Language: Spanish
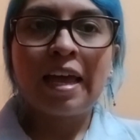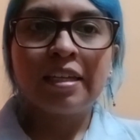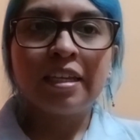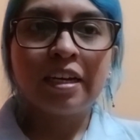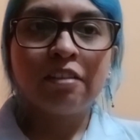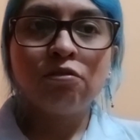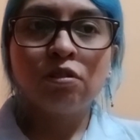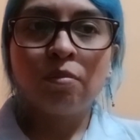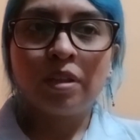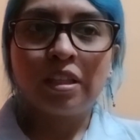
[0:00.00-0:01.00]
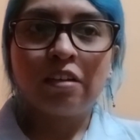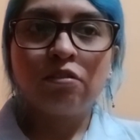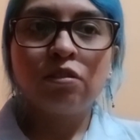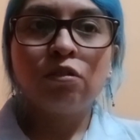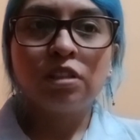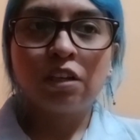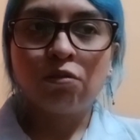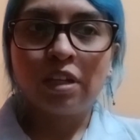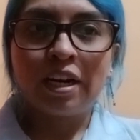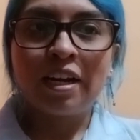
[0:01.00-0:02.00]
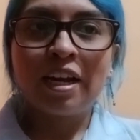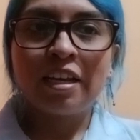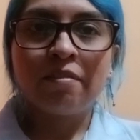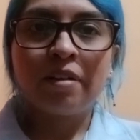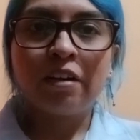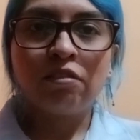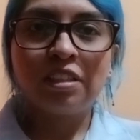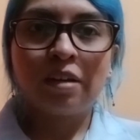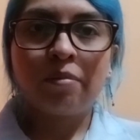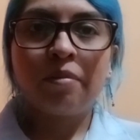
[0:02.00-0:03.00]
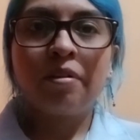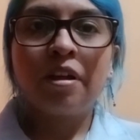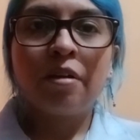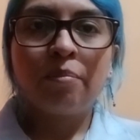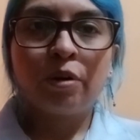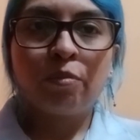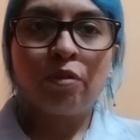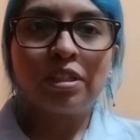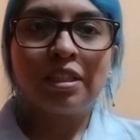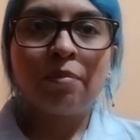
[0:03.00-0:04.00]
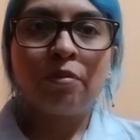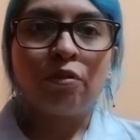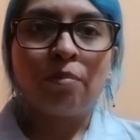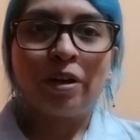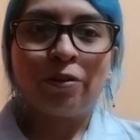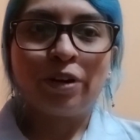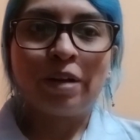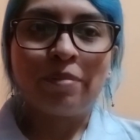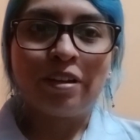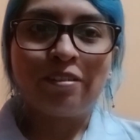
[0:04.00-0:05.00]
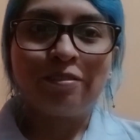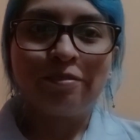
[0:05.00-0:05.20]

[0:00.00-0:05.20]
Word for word: ya que tus comentarios nos ayudarán a llevar nuestra propuesta por un mejor camino.